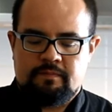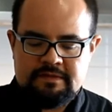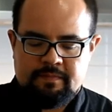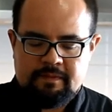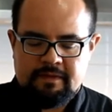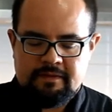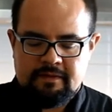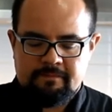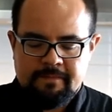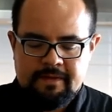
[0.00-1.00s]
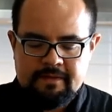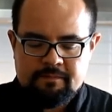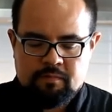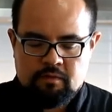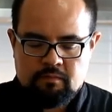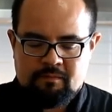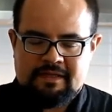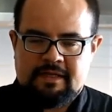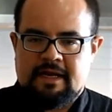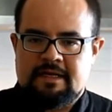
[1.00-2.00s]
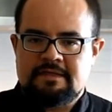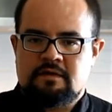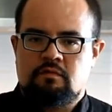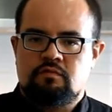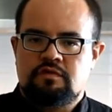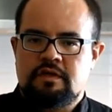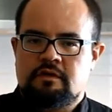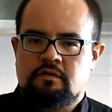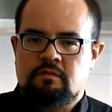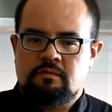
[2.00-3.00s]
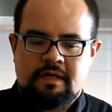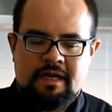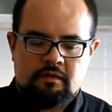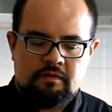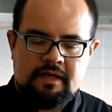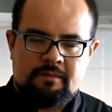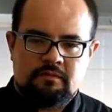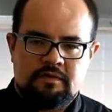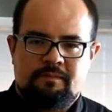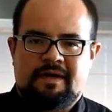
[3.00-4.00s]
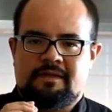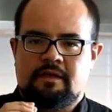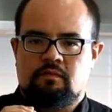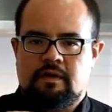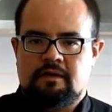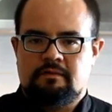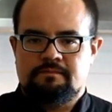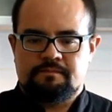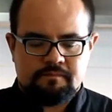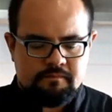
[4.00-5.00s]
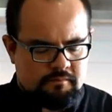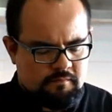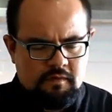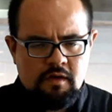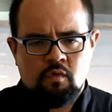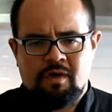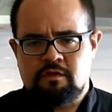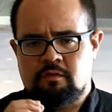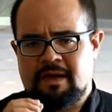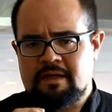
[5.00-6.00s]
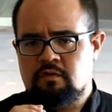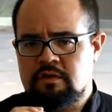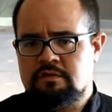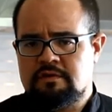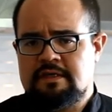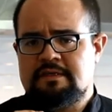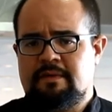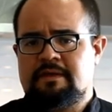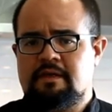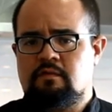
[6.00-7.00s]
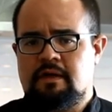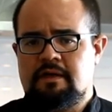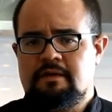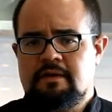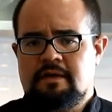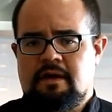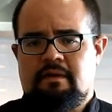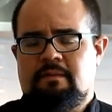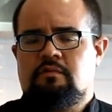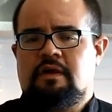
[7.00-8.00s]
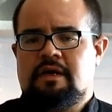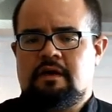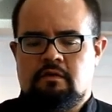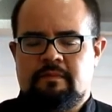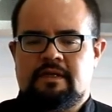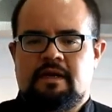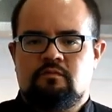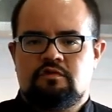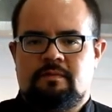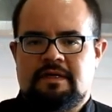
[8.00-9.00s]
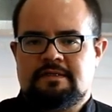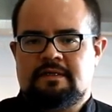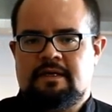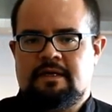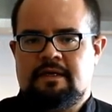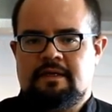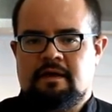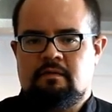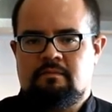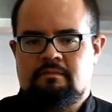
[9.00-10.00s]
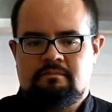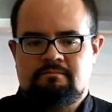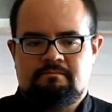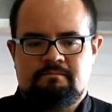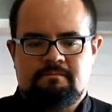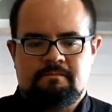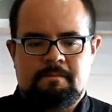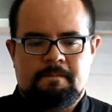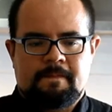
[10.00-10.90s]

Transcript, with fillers: principalmente por materiales con un cierto grado, digamos, de partícula, ¿no? Cuanto más grueso sea esa partícula, hablamos de una granulometría mucho más, eh, digamos, mm,